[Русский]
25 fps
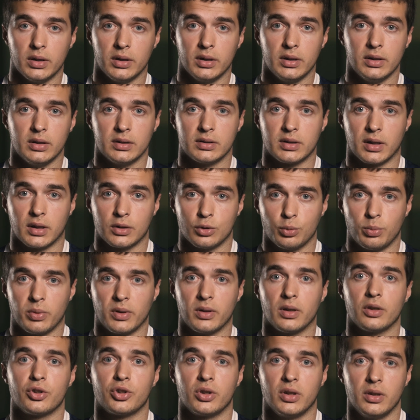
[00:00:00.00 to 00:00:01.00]
и сразу
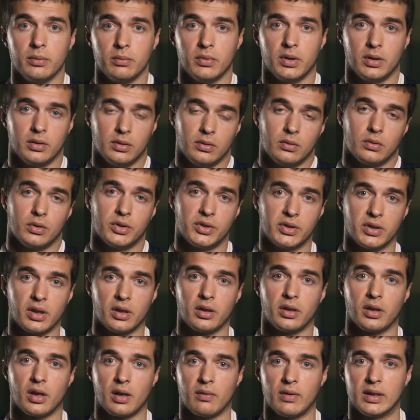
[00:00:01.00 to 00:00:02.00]
предложили мне то есть,
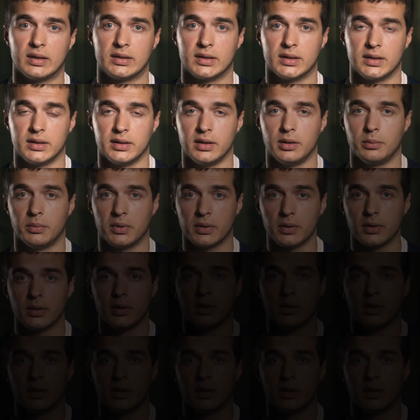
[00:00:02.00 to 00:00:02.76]
тренироваться с ними.